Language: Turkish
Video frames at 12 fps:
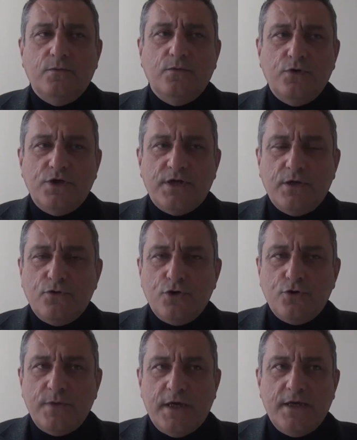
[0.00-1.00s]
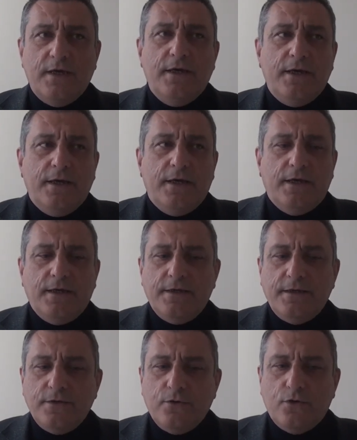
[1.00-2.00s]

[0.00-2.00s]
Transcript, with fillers: bu işleri çözüme e,